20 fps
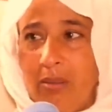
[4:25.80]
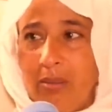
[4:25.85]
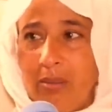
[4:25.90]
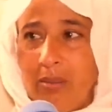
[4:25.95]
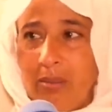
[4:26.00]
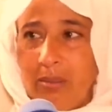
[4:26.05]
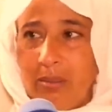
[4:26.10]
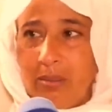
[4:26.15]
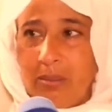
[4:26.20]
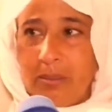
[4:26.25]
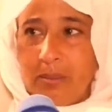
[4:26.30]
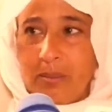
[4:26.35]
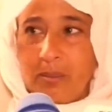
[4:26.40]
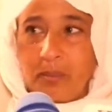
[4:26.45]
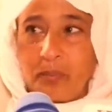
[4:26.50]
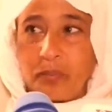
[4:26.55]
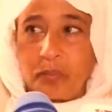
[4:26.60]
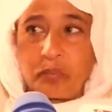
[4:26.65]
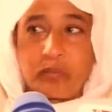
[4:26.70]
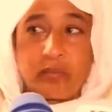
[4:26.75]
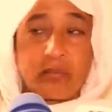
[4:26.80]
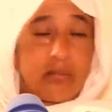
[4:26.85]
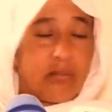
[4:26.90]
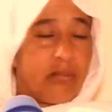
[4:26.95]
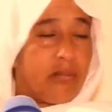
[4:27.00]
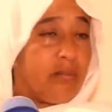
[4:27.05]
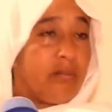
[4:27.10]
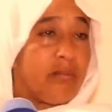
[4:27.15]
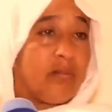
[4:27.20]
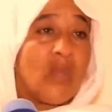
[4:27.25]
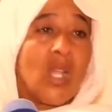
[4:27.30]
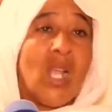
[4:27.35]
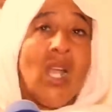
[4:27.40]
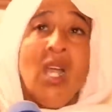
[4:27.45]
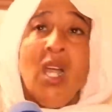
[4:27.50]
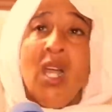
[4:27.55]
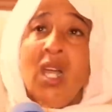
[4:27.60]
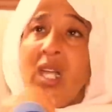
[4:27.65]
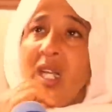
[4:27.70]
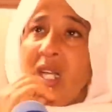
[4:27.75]
لا يعني ما يعني جات رسولتي
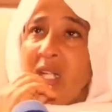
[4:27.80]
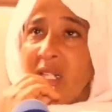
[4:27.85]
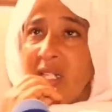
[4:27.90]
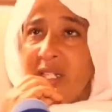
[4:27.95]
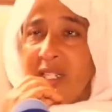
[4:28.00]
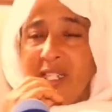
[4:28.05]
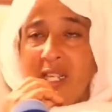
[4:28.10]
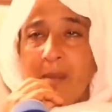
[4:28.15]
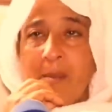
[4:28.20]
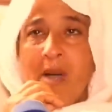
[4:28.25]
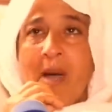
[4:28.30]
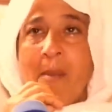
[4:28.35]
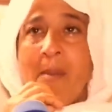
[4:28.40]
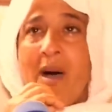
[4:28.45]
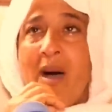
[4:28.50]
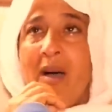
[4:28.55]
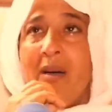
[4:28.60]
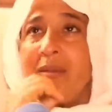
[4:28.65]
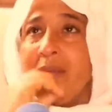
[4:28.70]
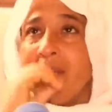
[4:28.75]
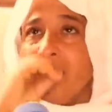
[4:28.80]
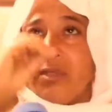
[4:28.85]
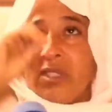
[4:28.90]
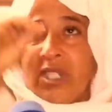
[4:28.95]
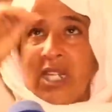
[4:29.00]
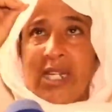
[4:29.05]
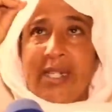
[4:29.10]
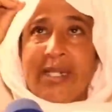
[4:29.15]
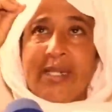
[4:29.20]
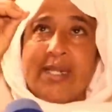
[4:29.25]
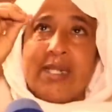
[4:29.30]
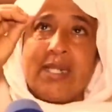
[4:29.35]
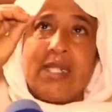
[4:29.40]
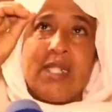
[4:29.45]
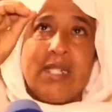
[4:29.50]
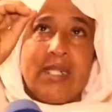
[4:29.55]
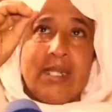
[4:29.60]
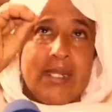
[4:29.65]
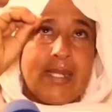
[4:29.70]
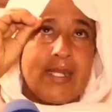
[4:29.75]
قالت لي يا ماما قال لي
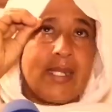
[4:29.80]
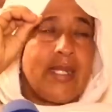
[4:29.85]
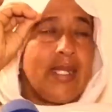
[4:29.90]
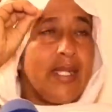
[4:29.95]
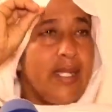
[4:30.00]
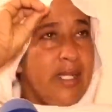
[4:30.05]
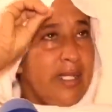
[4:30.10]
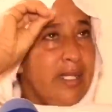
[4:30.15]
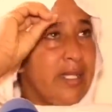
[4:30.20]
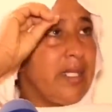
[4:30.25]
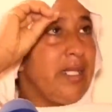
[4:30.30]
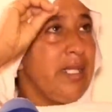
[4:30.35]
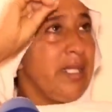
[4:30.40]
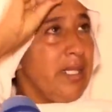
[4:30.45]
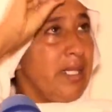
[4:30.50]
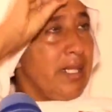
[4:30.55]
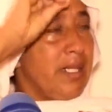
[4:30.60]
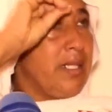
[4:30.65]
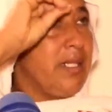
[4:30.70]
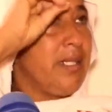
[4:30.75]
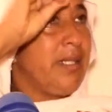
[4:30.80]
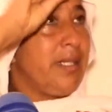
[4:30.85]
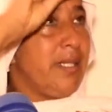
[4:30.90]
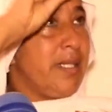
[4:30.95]
زيد يزيد يزيد يزيد